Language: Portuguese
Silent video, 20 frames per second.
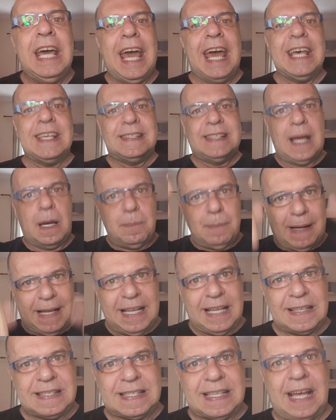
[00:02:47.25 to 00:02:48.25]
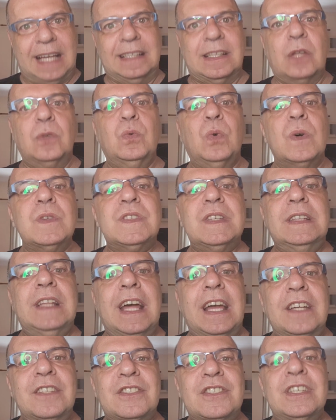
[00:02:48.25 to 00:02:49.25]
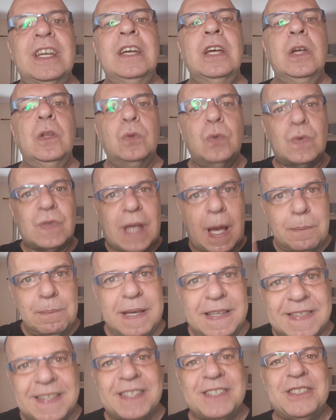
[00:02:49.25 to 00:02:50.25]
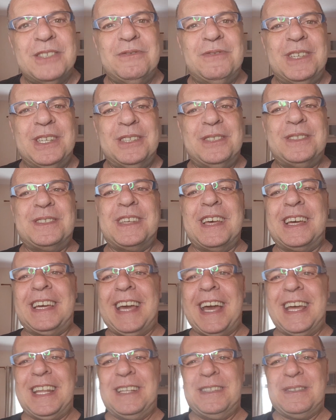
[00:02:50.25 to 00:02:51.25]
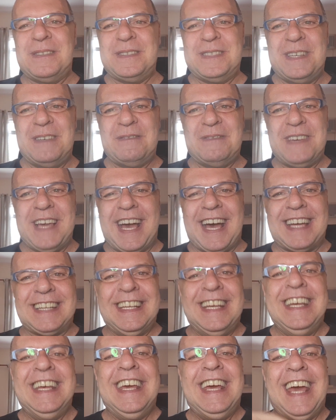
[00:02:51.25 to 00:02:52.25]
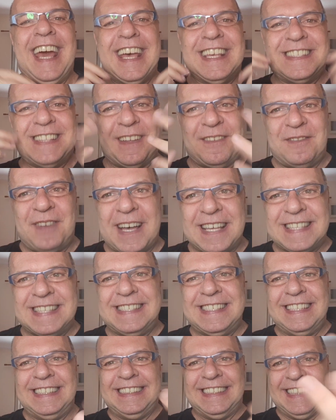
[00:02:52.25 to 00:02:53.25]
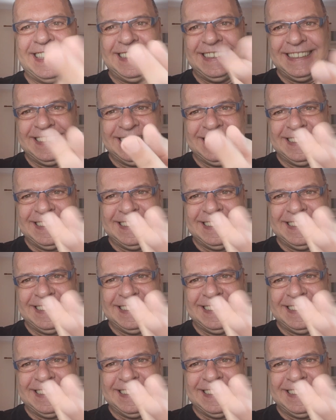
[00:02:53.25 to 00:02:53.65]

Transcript: Esta é a palhaçada do ocidente, dos cabeças de vírus que querem nos enfiar esta vacina,